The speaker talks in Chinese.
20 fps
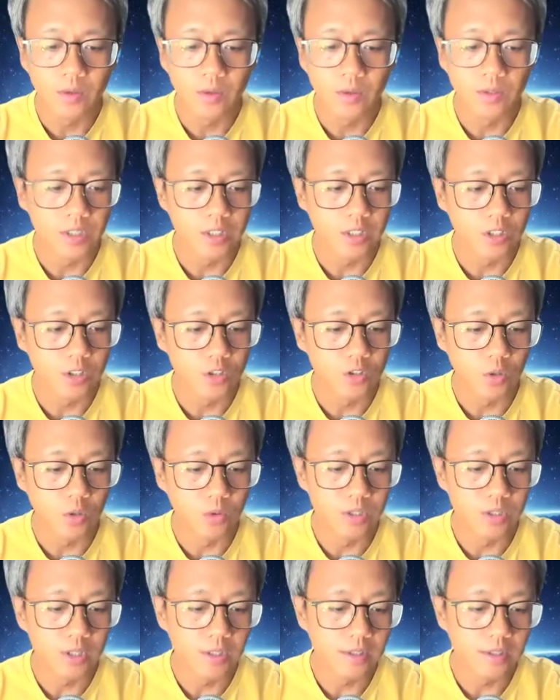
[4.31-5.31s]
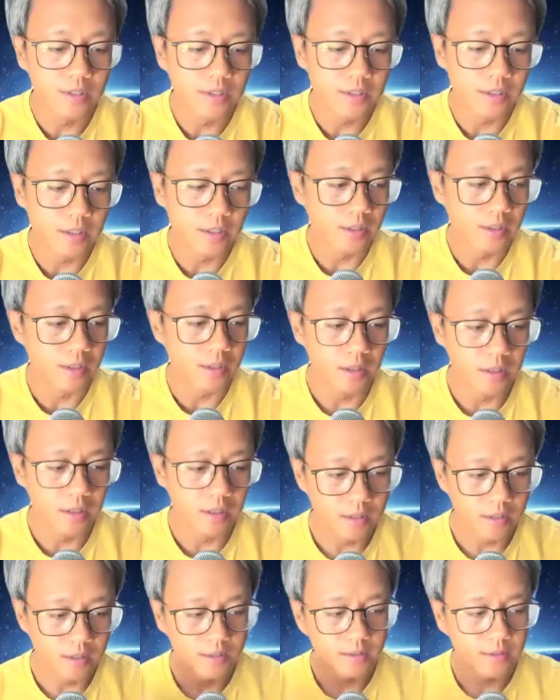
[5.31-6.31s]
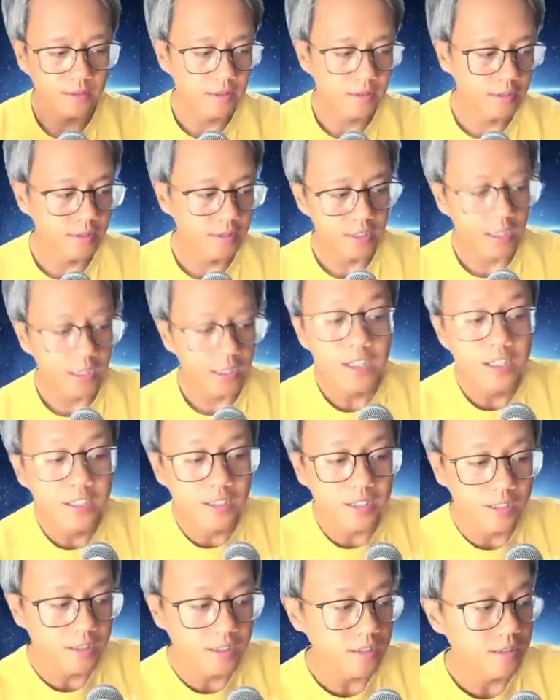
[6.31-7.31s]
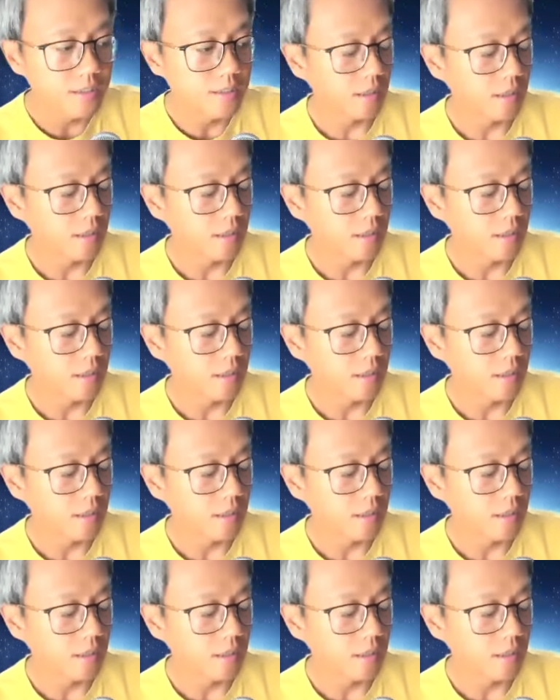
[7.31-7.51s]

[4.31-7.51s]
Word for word: 或者是收听这个这一集。